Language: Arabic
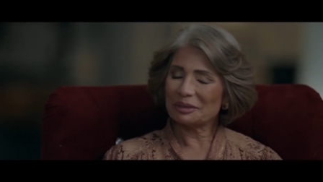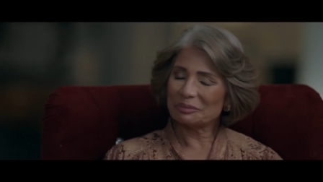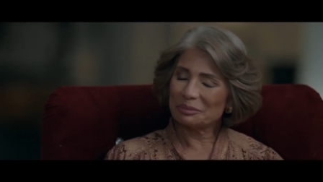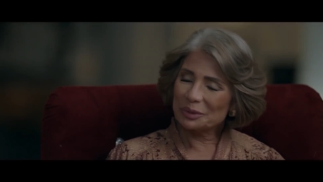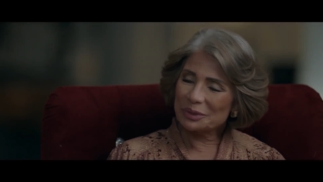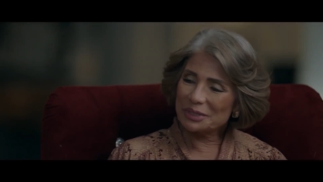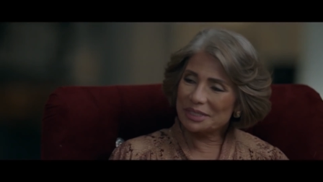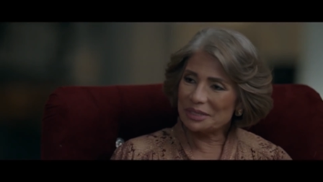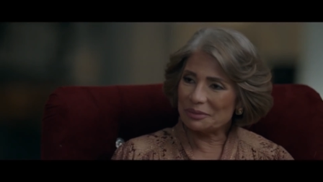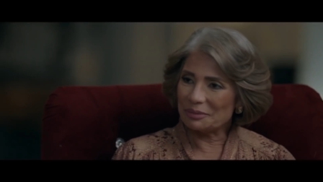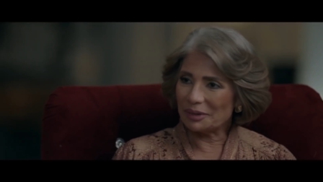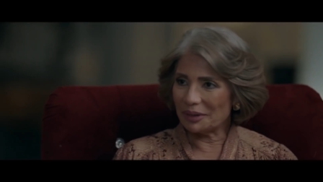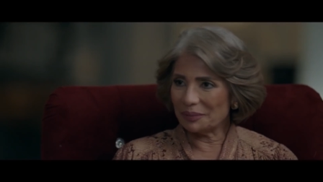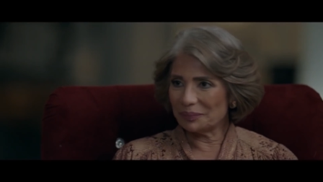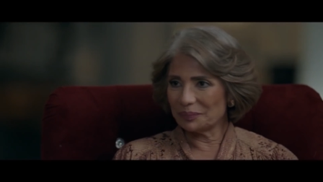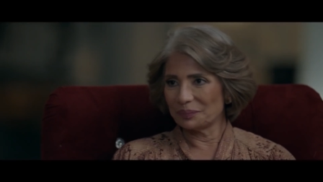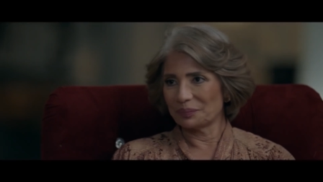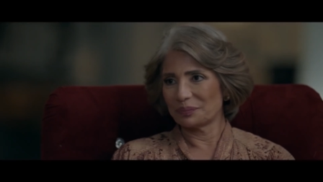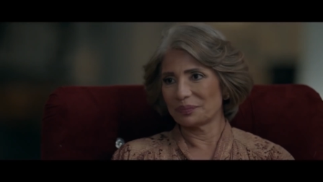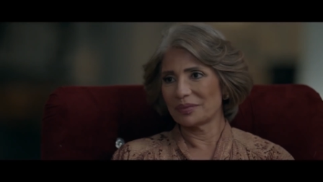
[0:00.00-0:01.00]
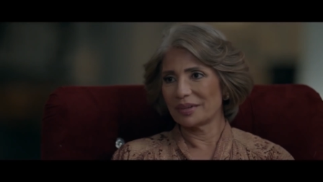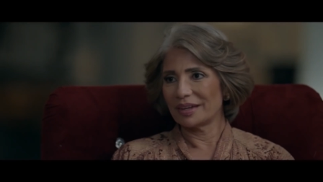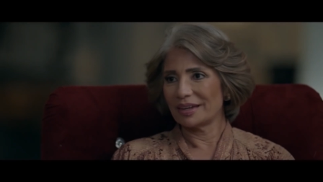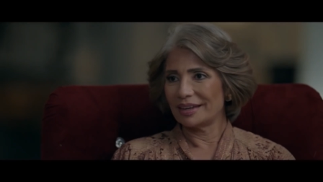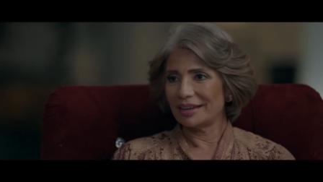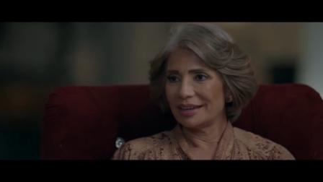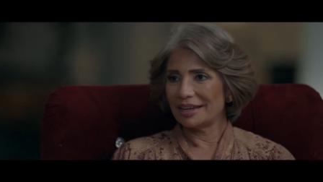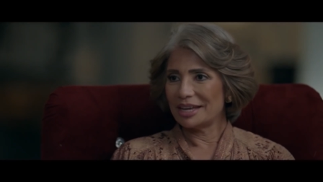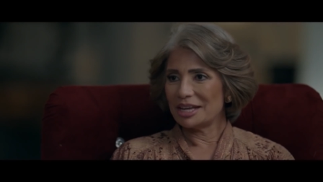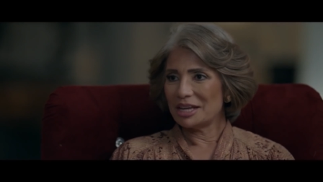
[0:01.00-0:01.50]
طب بصي بقى
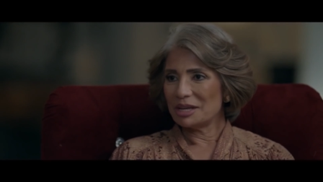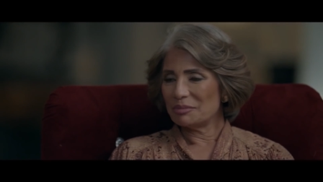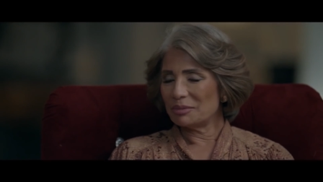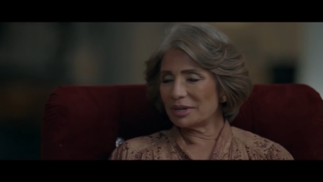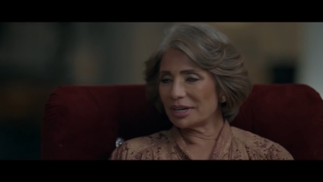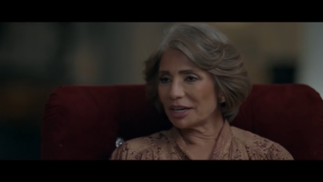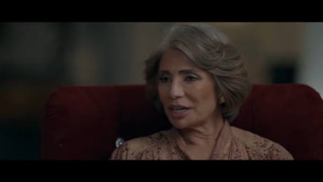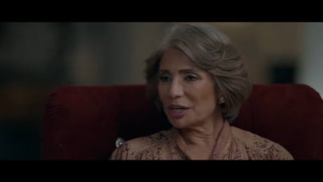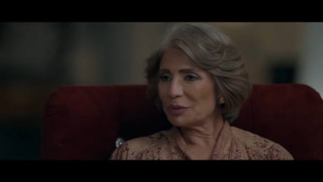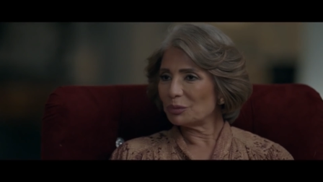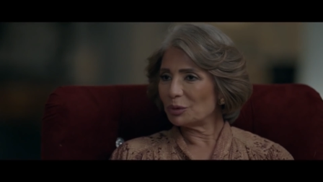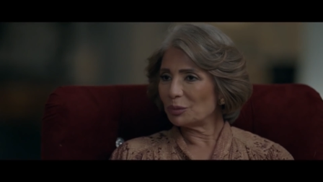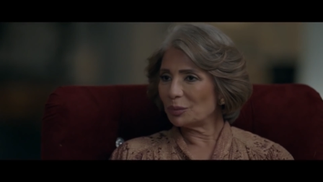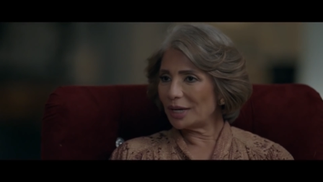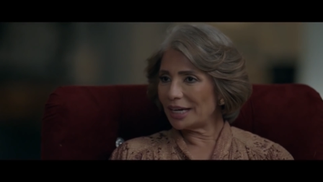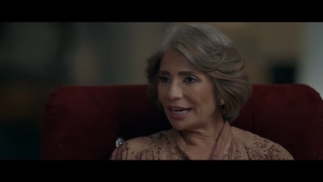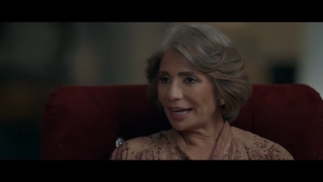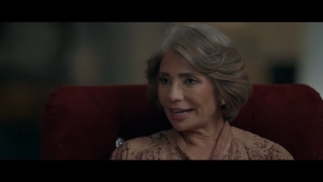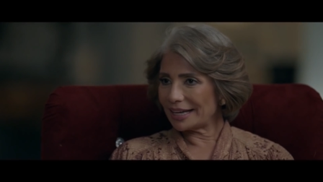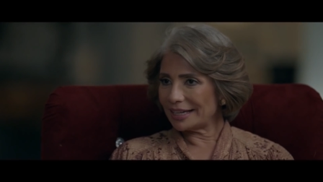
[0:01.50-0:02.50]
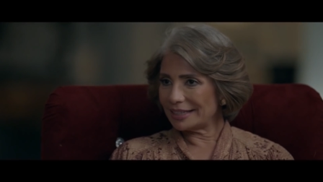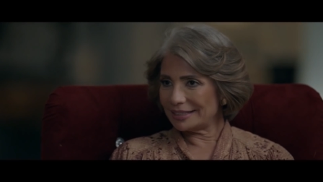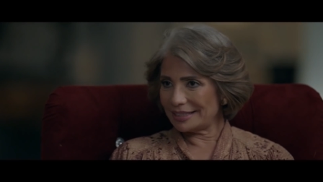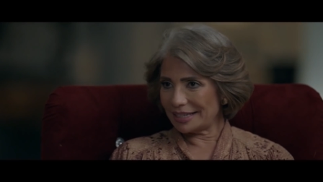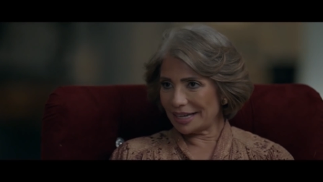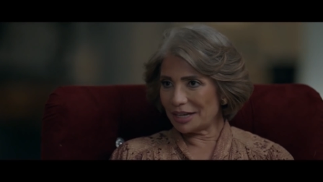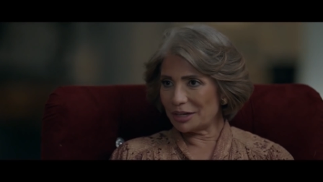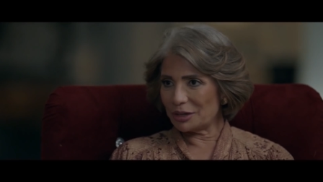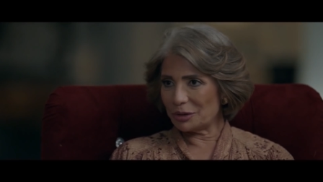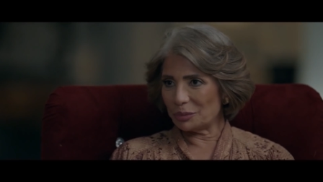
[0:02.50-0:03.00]
من غير
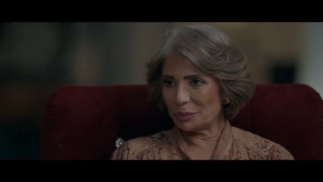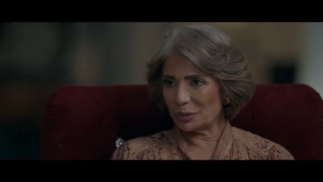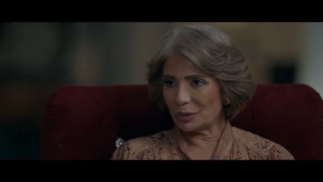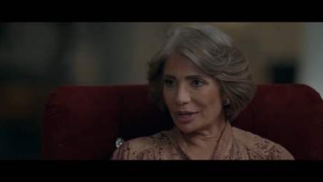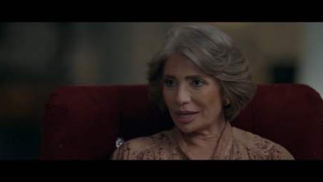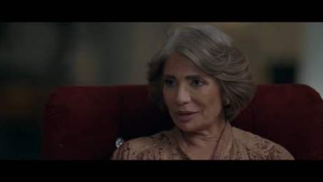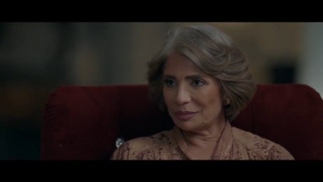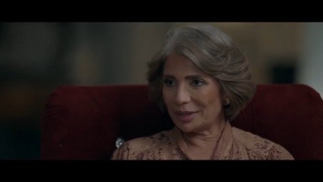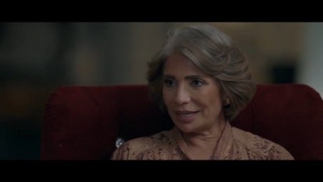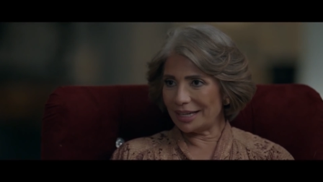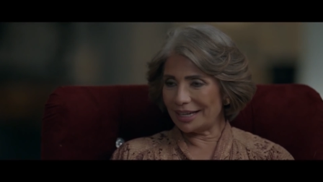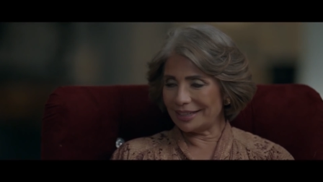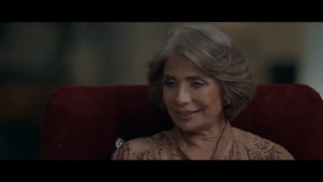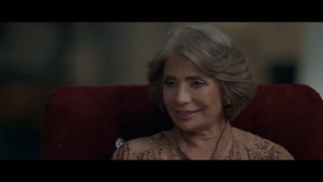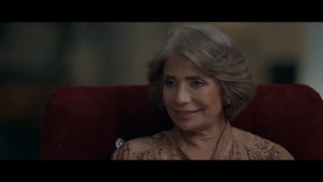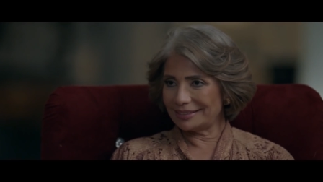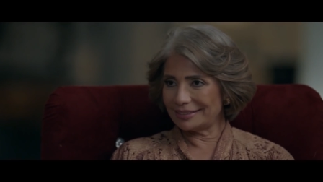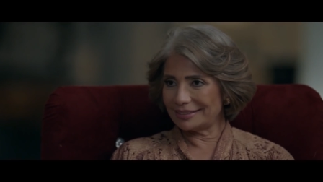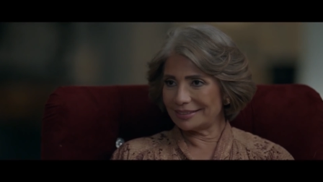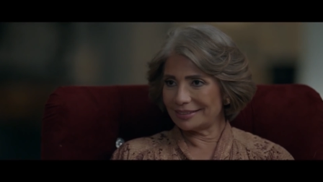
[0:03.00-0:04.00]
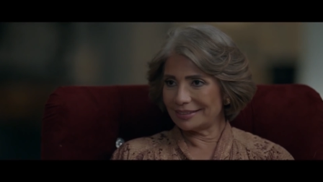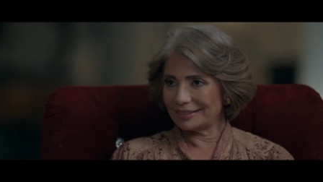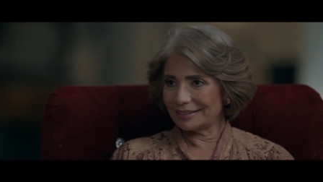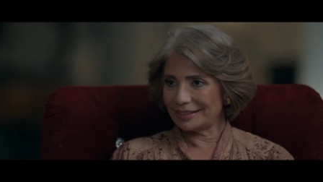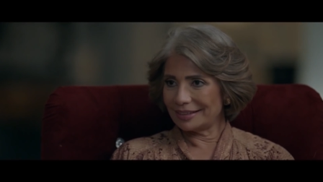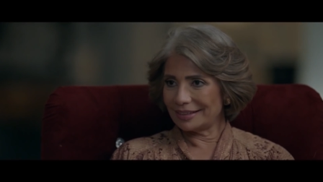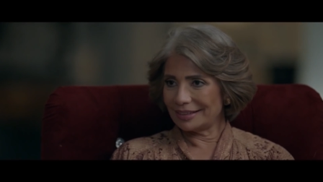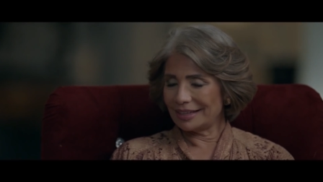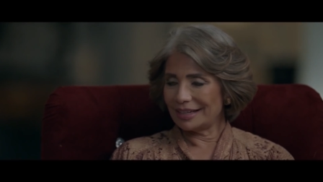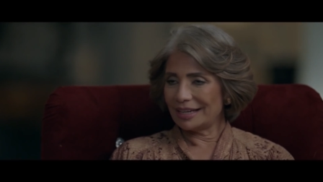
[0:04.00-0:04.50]
مبالغات يعني ومجاملات
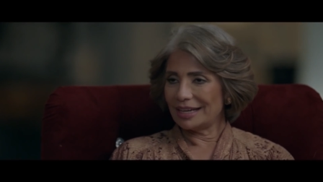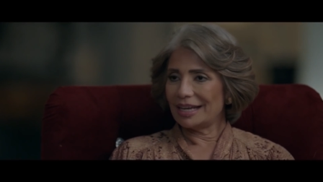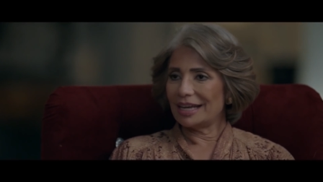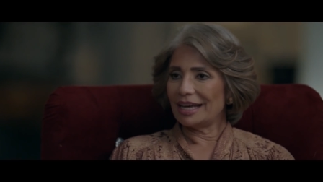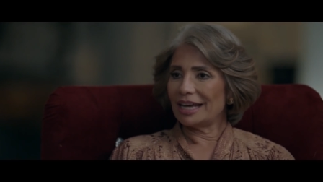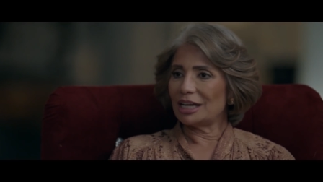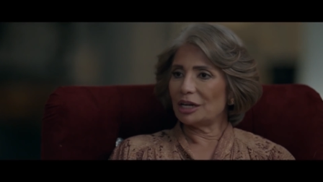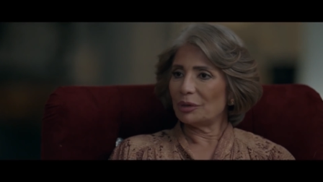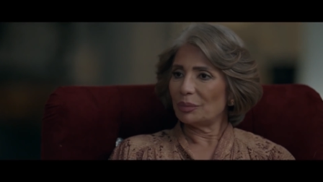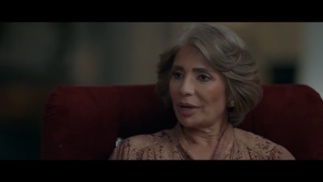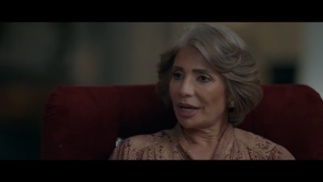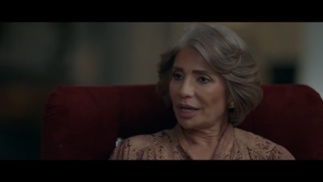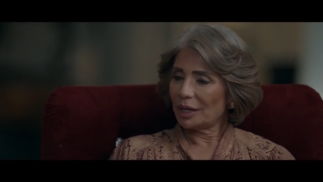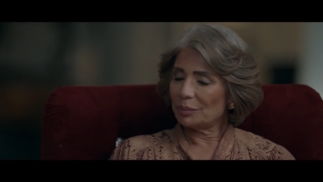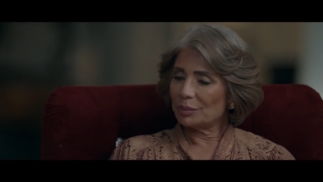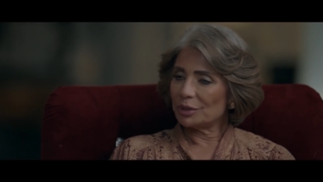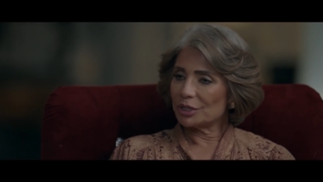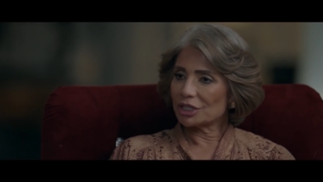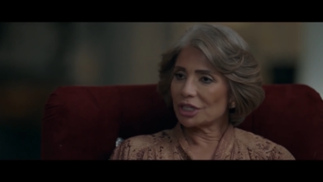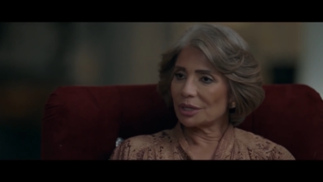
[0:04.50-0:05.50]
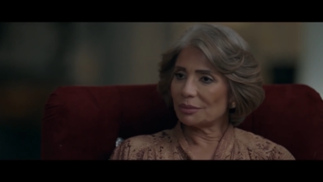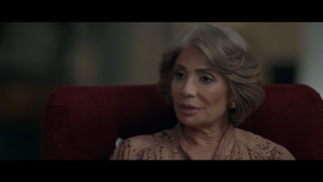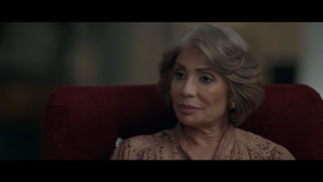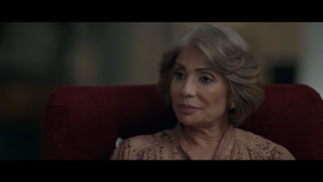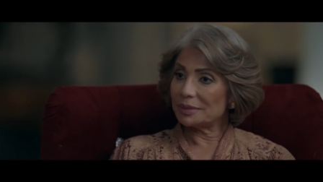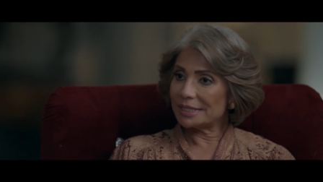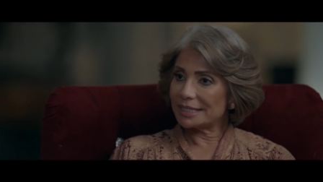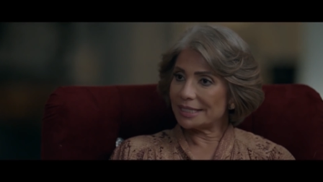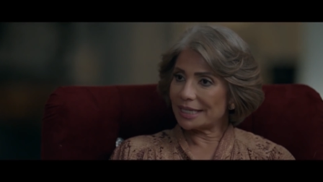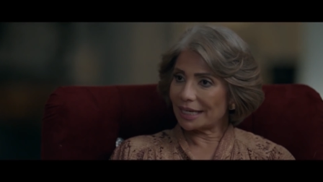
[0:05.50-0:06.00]
أنا بحب الشباب